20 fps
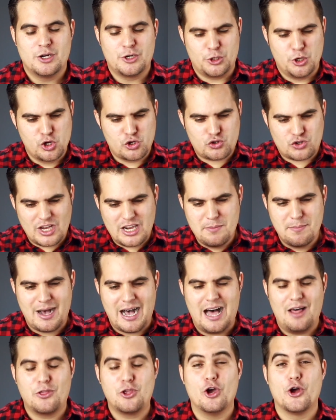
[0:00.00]
No
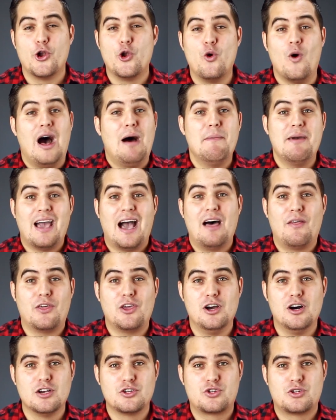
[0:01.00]
sirvas a Dios, no ames a
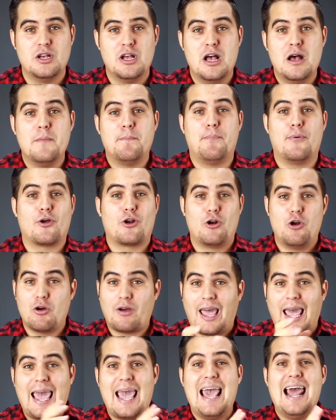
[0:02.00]
Dios por
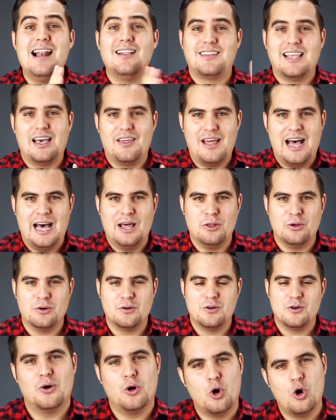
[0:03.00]
lo que Él te ha
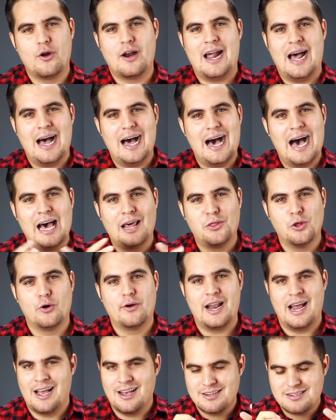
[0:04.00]
dado. Ora,
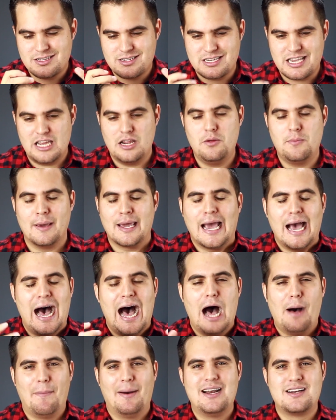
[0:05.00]
adora, sirve,
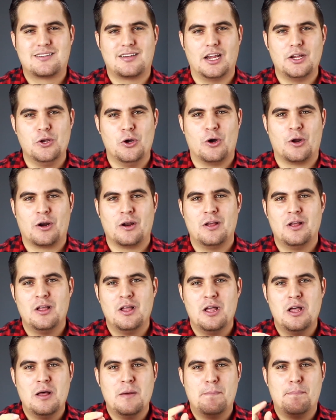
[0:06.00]
ama al Señor
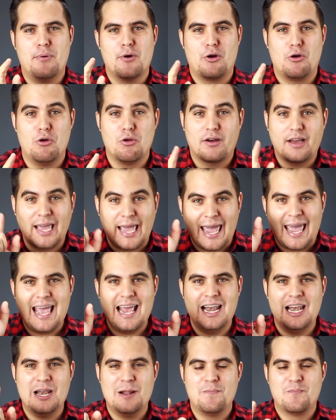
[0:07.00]
por lo
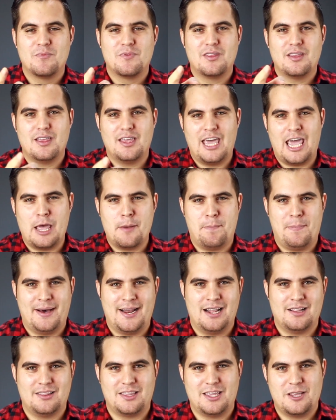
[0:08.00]
que Él es
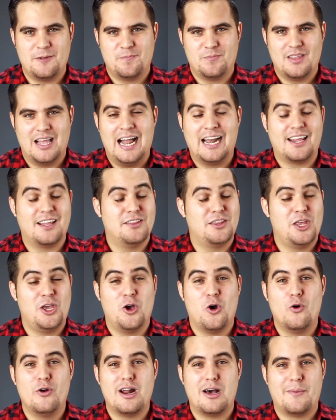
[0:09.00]
para ti. Alguien
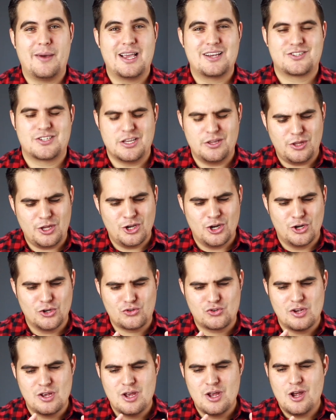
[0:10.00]
dijo una vez, si
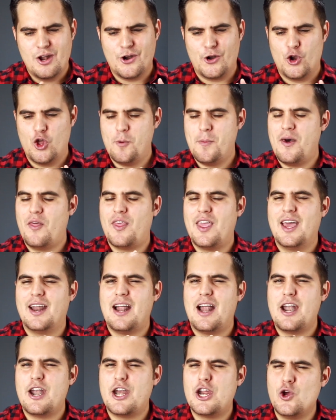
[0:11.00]
Dios no me
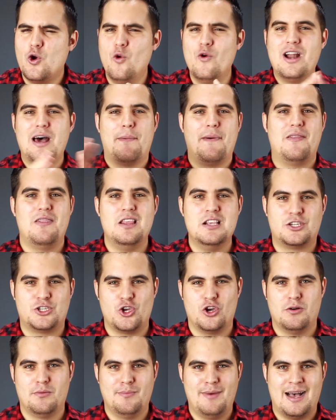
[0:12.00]
diera ni una
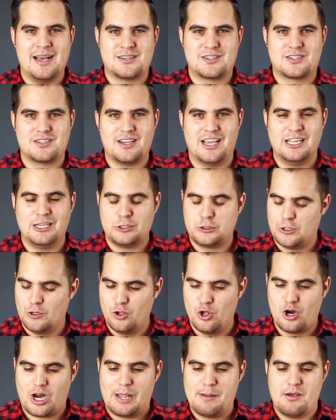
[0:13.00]
bendición más en
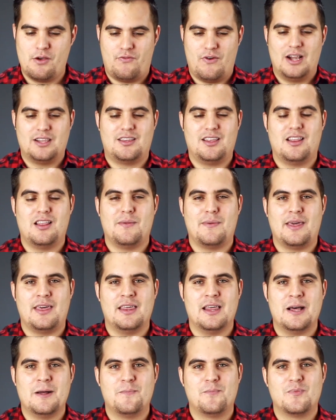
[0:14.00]
todo lo que me falta de
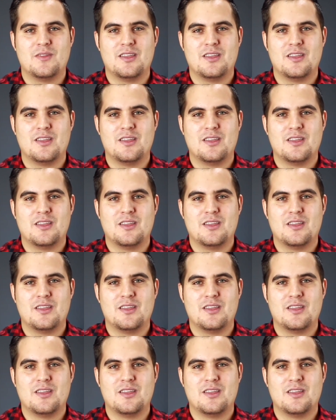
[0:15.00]
vida,